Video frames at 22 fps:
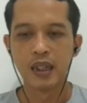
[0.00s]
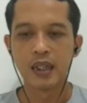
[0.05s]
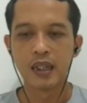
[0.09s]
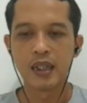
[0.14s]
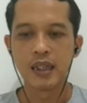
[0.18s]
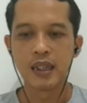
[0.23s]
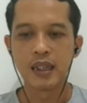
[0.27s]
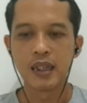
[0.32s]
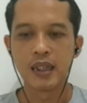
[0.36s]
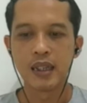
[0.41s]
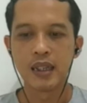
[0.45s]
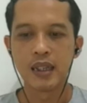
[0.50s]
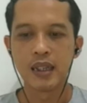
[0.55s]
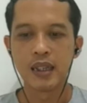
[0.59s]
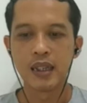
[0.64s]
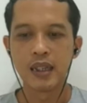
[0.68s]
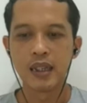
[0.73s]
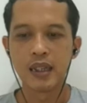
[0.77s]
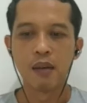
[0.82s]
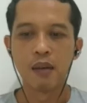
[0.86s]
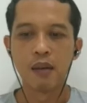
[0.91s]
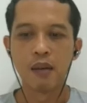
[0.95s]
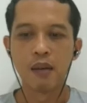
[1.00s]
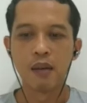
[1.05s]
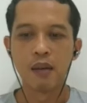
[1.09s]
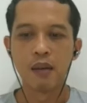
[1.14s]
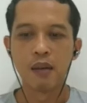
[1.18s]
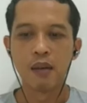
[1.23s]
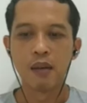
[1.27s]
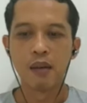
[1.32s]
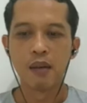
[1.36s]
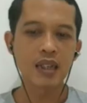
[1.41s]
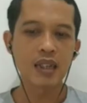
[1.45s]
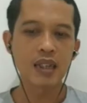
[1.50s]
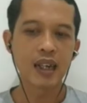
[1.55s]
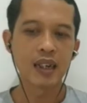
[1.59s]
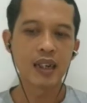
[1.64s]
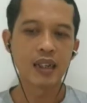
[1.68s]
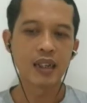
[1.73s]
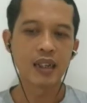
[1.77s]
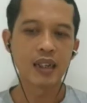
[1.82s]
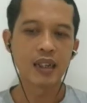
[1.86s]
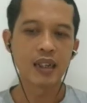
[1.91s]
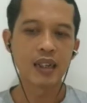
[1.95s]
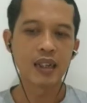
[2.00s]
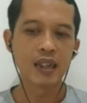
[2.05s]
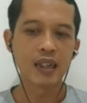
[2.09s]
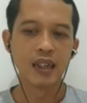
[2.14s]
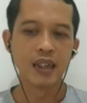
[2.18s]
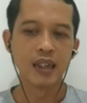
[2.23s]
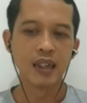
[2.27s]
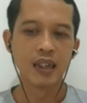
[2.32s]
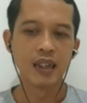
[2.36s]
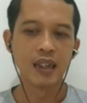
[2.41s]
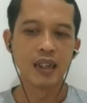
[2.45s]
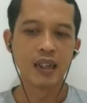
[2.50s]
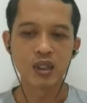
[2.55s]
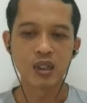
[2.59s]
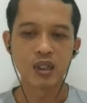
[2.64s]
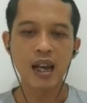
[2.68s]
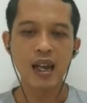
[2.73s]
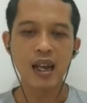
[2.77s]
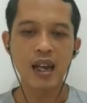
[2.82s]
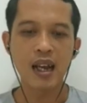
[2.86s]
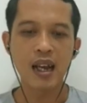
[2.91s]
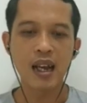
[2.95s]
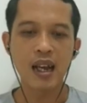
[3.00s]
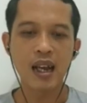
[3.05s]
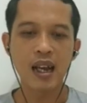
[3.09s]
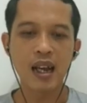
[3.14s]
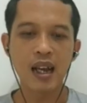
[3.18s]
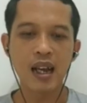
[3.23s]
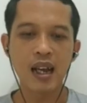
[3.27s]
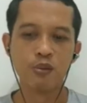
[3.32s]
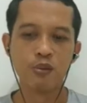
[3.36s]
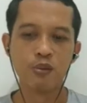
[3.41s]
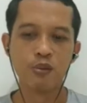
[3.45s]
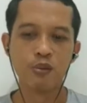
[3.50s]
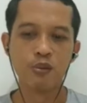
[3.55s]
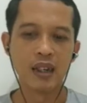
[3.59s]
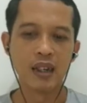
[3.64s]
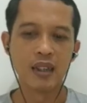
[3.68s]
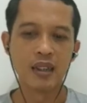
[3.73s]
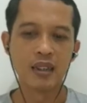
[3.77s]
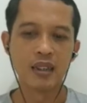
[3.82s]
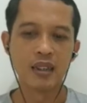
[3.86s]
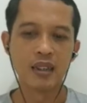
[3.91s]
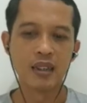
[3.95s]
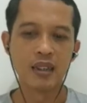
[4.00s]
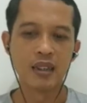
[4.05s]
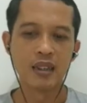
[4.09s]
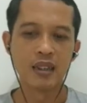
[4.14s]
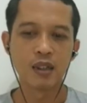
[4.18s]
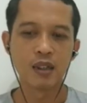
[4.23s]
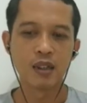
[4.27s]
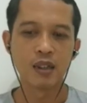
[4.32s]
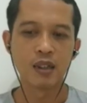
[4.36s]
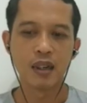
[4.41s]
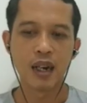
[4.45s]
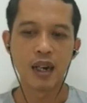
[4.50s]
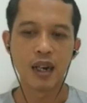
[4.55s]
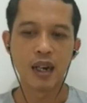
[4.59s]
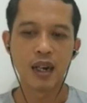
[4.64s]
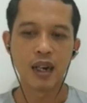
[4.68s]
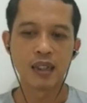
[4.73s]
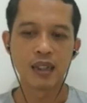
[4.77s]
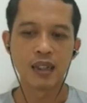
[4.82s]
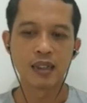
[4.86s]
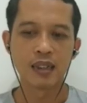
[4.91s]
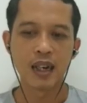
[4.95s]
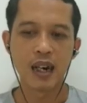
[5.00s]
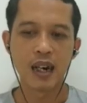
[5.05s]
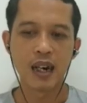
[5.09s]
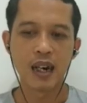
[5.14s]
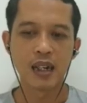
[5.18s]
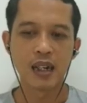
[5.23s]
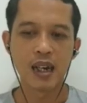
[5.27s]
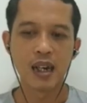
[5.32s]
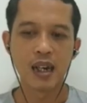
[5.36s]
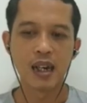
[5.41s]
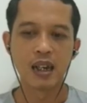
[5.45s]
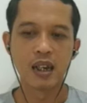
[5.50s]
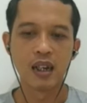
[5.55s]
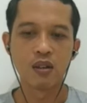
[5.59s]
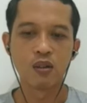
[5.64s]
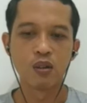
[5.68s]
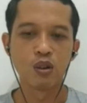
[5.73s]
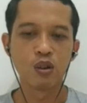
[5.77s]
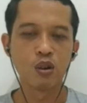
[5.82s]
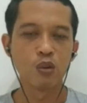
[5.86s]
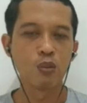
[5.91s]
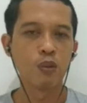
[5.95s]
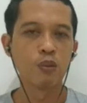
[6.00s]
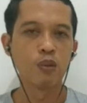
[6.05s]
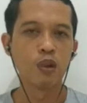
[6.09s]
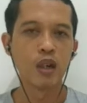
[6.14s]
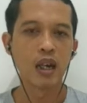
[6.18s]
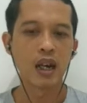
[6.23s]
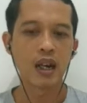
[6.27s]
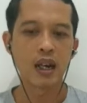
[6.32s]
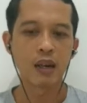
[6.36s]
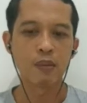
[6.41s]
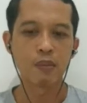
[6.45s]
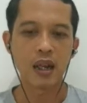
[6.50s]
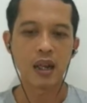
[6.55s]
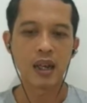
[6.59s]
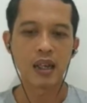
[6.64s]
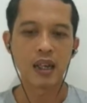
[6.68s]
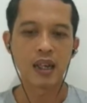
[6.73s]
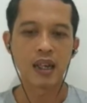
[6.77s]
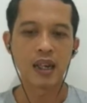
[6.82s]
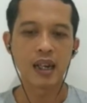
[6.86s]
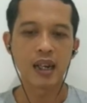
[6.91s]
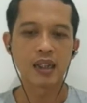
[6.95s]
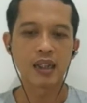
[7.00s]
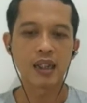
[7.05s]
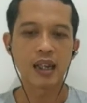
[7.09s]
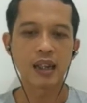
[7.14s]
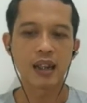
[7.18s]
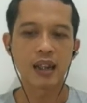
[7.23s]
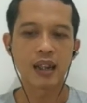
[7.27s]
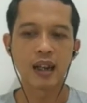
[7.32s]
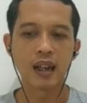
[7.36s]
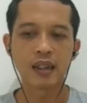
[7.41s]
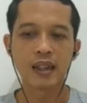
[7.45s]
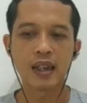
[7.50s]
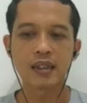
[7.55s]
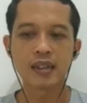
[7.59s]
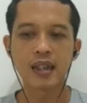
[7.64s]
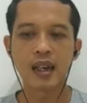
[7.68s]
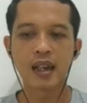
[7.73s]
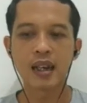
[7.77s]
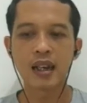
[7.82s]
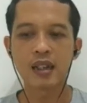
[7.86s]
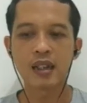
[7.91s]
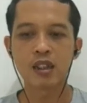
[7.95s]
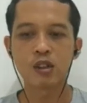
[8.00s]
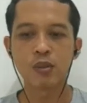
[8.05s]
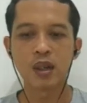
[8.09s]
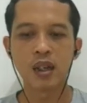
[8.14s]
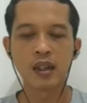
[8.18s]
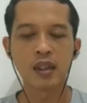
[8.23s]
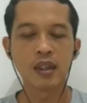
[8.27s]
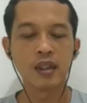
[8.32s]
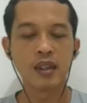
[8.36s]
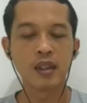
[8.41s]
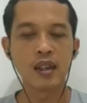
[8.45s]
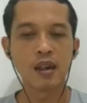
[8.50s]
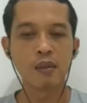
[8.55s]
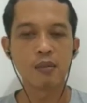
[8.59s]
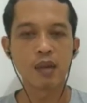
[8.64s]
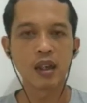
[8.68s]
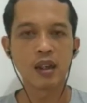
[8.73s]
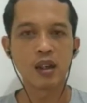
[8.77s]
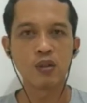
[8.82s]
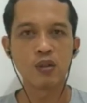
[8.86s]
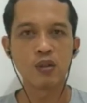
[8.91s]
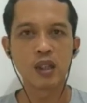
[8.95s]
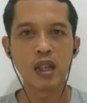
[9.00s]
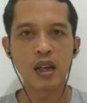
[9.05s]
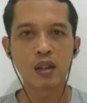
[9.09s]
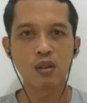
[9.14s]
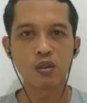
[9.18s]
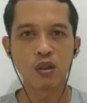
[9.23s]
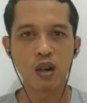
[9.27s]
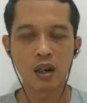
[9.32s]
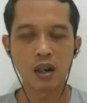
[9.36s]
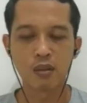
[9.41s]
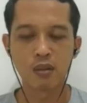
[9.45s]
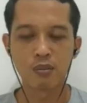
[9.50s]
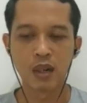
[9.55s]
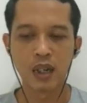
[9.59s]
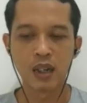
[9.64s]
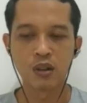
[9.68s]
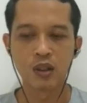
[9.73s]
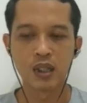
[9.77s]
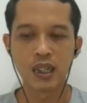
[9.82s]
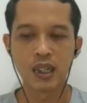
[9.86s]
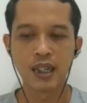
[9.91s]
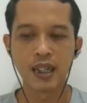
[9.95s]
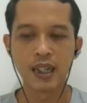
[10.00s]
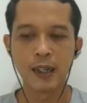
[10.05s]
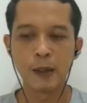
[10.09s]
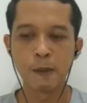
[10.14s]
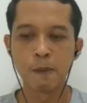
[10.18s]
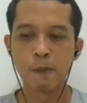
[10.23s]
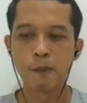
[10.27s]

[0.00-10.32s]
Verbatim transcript: Ya, penempatan saklar dinding atau saklar pada umumnya di instalasi penerangan sederhana untuk memudahkan pelayanan tata letak saklar sebaiknya mengikuti aturan berikut ini.